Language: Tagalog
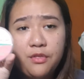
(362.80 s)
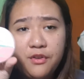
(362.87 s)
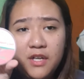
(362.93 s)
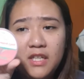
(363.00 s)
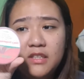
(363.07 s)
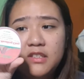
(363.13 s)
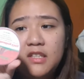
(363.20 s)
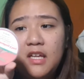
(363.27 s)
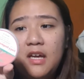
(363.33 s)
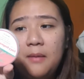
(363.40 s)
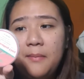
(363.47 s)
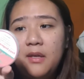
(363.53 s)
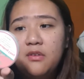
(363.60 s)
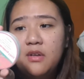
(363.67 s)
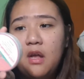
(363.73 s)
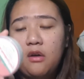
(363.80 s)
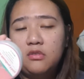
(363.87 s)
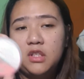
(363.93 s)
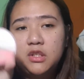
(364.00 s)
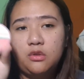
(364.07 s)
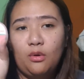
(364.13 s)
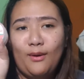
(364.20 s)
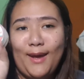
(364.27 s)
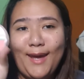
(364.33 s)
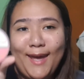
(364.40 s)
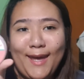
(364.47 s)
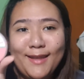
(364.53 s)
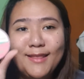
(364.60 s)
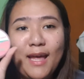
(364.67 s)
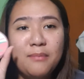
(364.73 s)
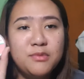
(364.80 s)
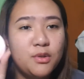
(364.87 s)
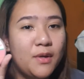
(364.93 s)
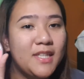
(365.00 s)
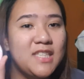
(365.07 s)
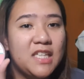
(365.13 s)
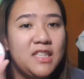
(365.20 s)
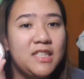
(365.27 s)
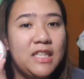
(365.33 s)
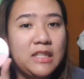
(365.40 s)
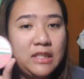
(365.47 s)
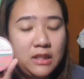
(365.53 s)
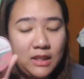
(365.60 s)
thrilled na meron ako nito. And I'm so excited that